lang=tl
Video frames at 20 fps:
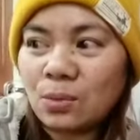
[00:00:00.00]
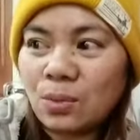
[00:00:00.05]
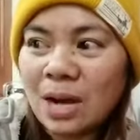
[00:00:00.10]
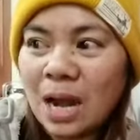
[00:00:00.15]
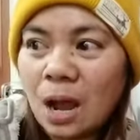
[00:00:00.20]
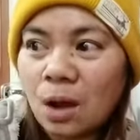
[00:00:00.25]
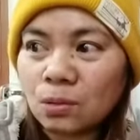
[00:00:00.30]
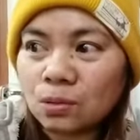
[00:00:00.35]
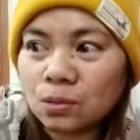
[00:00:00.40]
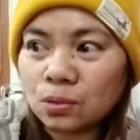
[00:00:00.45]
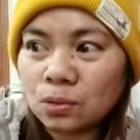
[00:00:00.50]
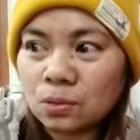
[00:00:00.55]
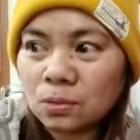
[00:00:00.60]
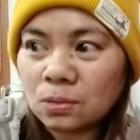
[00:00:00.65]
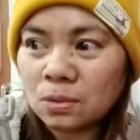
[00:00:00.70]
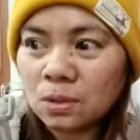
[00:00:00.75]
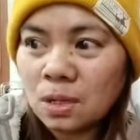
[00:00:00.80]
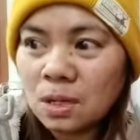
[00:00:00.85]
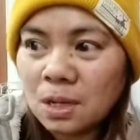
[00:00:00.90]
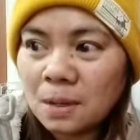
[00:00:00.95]
Eh, wala akong
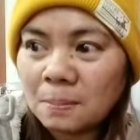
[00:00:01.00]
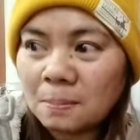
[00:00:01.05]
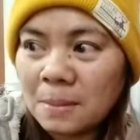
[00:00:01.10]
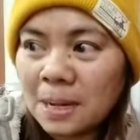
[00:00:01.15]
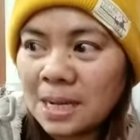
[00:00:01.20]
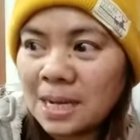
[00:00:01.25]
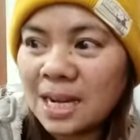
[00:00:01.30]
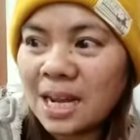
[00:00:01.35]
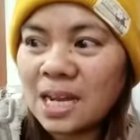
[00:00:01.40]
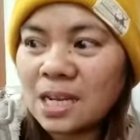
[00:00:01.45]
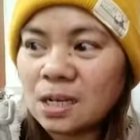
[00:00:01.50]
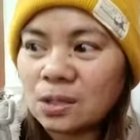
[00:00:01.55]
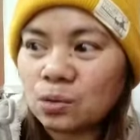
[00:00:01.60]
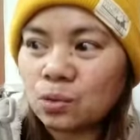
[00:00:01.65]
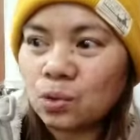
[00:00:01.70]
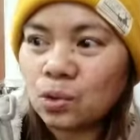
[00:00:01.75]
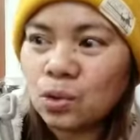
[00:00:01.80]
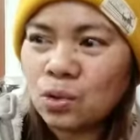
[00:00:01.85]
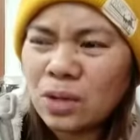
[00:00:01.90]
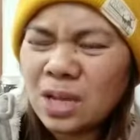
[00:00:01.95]
mailagay na
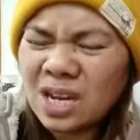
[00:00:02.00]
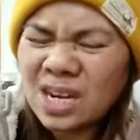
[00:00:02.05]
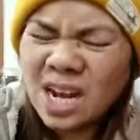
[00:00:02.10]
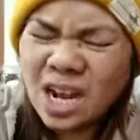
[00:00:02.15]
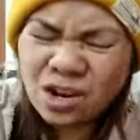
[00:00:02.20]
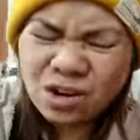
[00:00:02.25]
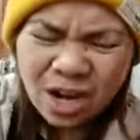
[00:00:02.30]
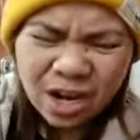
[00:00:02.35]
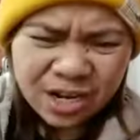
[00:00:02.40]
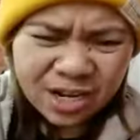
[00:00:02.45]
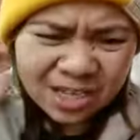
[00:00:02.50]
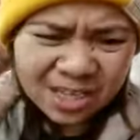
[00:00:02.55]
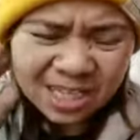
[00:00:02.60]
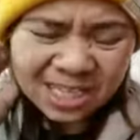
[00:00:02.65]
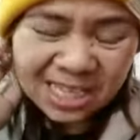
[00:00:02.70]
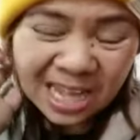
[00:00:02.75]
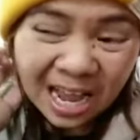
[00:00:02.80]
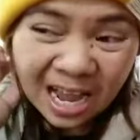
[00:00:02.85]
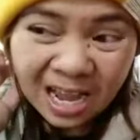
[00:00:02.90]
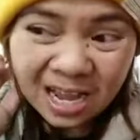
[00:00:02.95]
tuyo. Eh, ang layo-layo ng
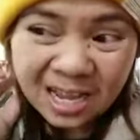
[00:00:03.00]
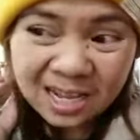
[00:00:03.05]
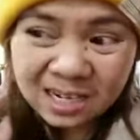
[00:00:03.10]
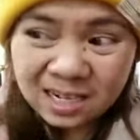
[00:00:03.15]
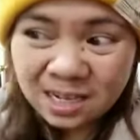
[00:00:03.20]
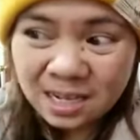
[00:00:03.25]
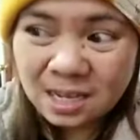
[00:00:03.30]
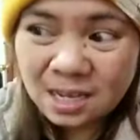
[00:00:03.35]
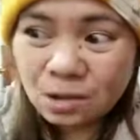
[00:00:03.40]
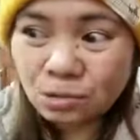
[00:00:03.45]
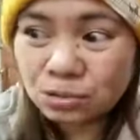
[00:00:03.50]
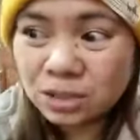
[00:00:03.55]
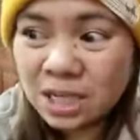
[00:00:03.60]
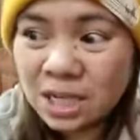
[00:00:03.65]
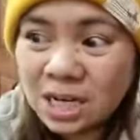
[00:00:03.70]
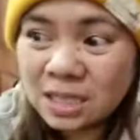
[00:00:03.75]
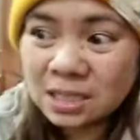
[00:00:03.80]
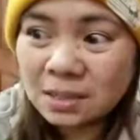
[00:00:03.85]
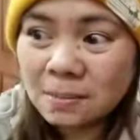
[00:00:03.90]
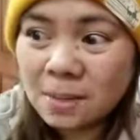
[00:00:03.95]
tindahan. Eh,
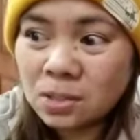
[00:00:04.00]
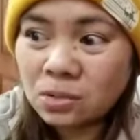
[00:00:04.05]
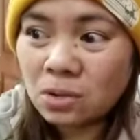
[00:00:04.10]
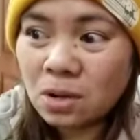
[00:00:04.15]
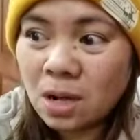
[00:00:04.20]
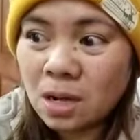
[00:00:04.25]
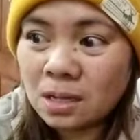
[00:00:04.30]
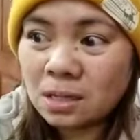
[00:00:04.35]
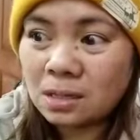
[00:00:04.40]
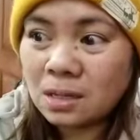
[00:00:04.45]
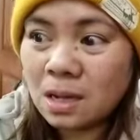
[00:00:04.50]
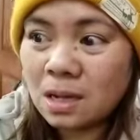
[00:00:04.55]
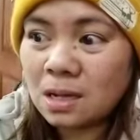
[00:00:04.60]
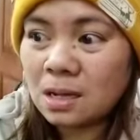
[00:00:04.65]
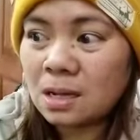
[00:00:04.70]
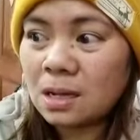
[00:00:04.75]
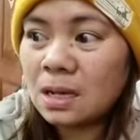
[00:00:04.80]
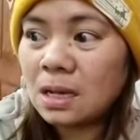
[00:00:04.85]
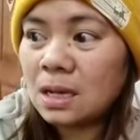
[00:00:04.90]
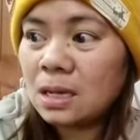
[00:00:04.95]
kaunti lang naman yung aking,
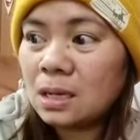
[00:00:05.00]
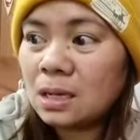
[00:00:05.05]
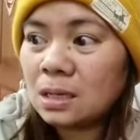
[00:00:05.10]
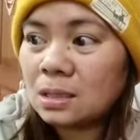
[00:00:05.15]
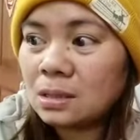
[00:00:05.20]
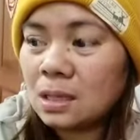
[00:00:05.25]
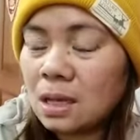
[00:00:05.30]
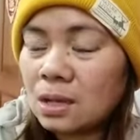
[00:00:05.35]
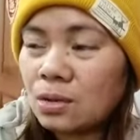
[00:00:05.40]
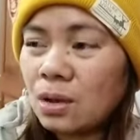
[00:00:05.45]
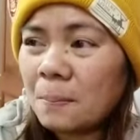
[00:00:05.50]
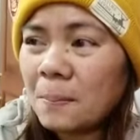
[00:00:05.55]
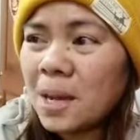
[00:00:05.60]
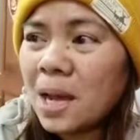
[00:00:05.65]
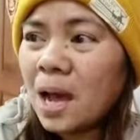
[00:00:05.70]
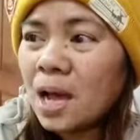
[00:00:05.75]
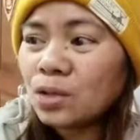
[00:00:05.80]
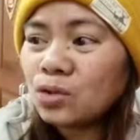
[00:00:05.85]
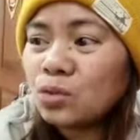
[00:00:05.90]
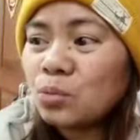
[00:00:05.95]
uh, eh,
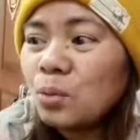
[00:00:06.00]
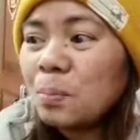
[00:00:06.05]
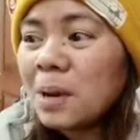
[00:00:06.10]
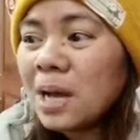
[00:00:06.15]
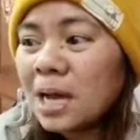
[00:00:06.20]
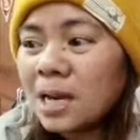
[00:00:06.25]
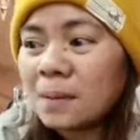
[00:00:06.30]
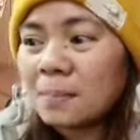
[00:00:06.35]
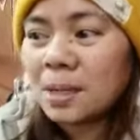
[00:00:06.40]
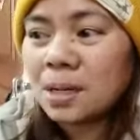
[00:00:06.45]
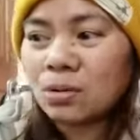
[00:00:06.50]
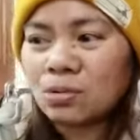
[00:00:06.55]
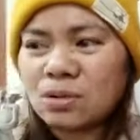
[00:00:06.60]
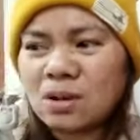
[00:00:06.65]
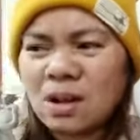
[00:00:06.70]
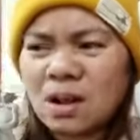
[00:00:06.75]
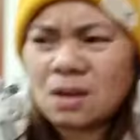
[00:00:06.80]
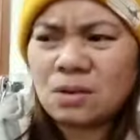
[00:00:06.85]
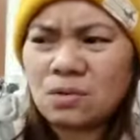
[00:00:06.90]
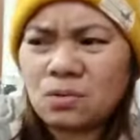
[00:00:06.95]
mag-aadubo baga naman ako
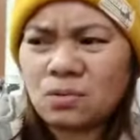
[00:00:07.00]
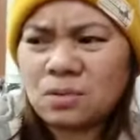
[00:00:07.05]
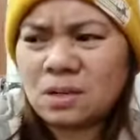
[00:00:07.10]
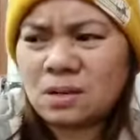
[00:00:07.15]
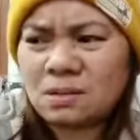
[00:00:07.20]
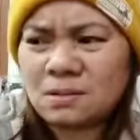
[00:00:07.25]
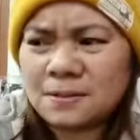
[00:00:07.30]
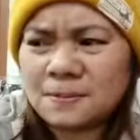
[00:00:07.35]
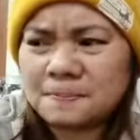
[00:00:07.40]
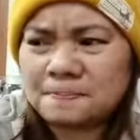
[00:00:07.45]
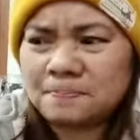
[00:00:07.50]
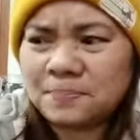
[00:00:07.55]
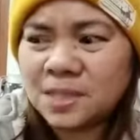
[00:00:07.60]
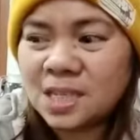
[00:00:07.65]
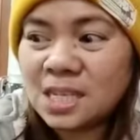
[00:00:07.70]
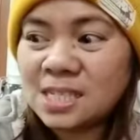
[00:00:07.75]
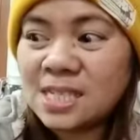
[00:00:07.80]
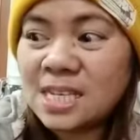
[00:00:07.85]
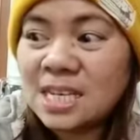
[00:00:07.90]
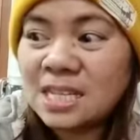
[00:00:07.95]
ng ano, ng
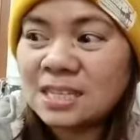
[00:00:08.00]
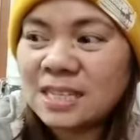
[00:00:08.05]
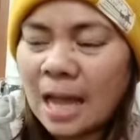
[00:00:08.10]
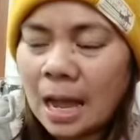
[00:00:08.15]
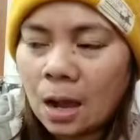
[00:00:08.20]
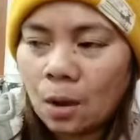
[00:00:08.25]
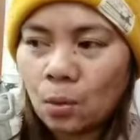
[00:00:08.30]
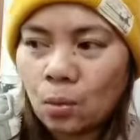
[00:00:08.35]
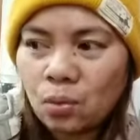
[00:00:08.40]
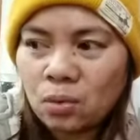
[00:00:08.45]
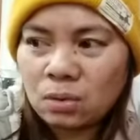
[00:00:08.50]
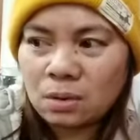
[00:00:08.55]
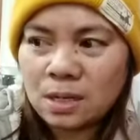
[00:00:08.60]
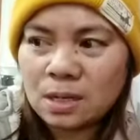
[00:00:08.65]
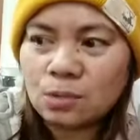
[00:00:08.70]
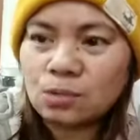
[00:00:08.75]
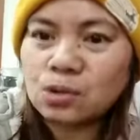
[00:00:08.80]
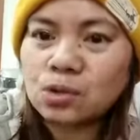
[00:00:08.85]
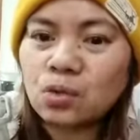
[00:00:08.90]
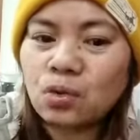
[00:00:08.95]
sitaw.
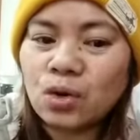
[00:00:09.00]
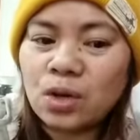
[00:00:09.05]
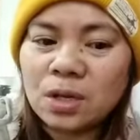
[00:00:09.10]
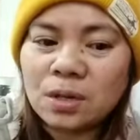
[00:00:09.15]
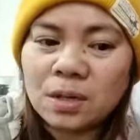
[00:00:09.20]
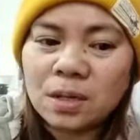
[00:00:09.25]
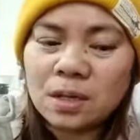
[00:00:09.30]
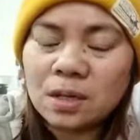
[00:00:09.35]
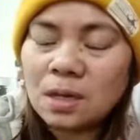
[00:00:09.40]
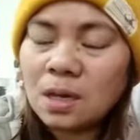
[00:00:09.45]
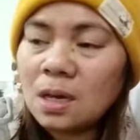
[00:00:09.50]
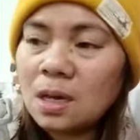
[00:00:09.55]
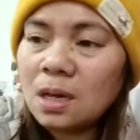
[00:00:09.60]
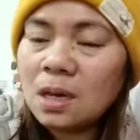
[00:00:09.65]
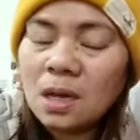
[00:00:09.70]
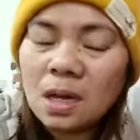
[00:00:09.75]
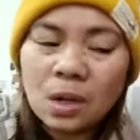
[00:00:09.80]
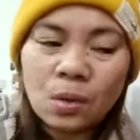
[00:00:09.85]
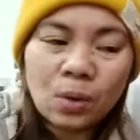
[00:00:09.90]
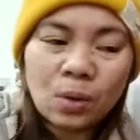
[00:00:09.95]
Eh, gusto ko eh,
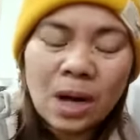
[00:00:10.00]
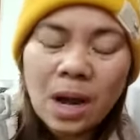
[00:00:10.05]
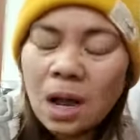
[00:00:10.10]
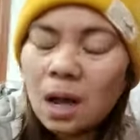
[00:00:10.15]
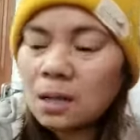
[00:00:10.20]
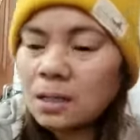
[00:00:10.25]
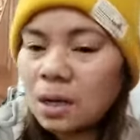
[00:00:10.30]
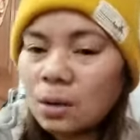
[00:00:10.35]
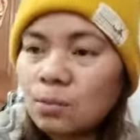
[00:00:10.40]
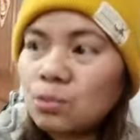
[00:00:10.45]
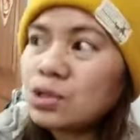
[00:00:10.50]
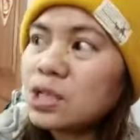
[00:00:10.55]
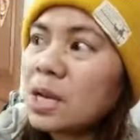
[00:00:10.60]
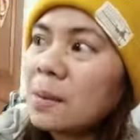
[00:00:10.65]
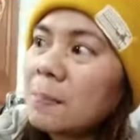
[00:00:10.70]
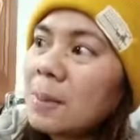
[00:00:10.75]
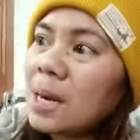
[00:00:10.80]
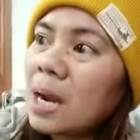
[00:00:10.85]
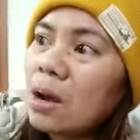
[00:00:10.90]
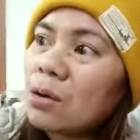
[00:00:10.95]
eh wala,
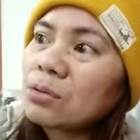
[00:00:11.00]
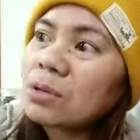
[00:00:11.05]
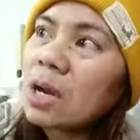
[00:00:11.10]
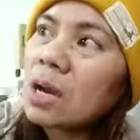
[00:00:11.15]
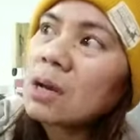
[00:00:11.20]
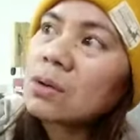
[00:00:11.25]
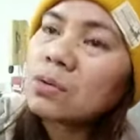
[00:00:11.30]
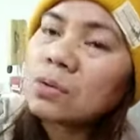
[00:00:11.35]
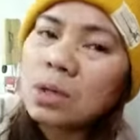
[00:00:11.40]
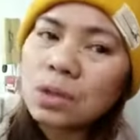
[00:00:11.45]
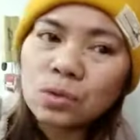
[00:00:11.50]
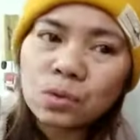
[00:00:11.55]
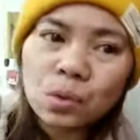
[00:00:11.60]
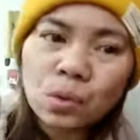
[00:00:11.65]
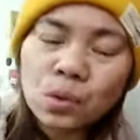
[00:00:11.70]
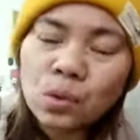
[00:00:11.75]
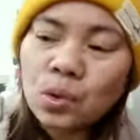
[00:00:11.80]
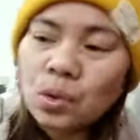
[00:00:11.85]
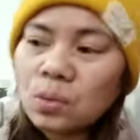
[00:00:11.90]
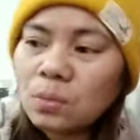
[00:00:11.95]
naubusan na pala ako ng ano, ng
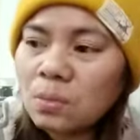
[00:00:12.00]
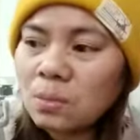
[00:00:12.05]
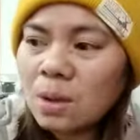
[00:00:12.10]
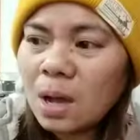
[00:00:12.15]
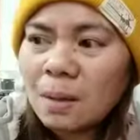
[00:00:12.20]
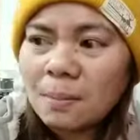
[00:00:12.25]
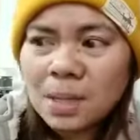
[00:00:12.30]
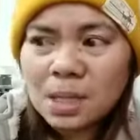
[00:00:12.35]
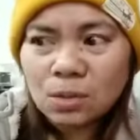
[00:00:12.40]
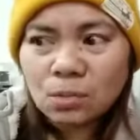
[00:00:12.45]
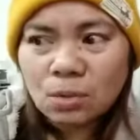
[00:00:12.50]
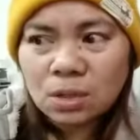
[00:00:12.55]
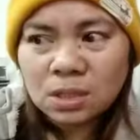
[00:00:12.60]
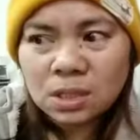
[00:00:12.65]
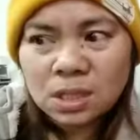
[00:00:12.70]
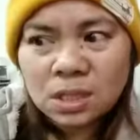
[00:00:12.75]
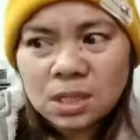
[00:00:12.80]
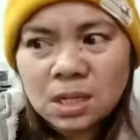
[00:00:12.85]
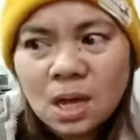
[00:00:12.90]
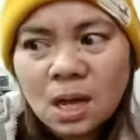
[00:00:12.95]
tuyo. Baka meron ka
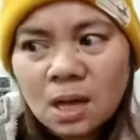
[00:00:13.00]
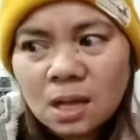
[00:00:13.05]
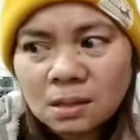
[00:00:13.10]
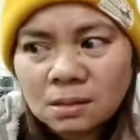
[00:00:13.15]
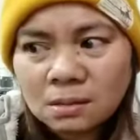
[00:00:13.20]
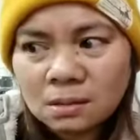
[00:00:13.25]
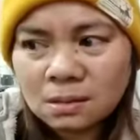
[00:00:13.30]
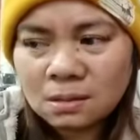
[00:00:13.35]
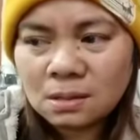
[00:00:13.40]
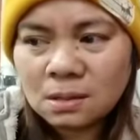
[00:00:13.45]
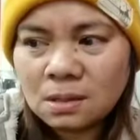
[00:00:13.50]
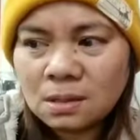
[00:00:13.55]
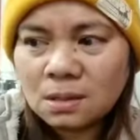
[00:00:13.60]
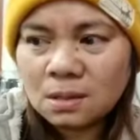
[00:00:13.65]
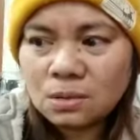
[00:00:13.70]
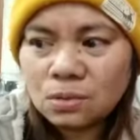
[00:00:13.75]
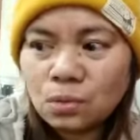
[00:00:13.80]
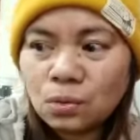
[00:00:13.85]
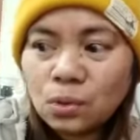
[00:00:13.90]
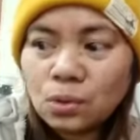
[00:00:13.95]
diya.
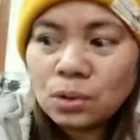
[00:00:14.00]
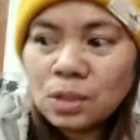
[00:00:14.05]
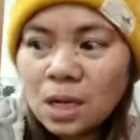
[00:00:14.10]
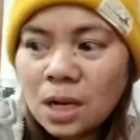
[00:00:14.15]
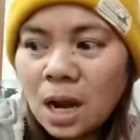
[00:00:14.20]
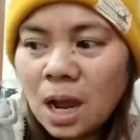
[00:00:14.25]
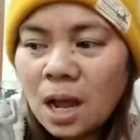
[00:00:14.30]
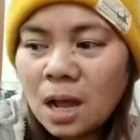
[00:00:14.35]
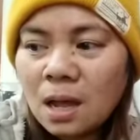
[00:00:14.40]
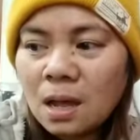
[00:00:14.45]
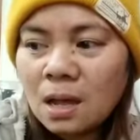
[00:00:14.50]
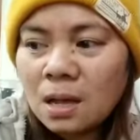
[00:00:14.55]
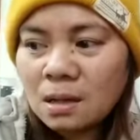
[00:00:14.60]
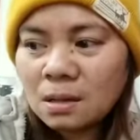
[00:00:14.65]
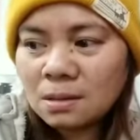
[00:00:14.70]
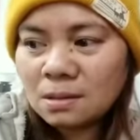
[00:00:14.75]
Tuyo na laang. Ah.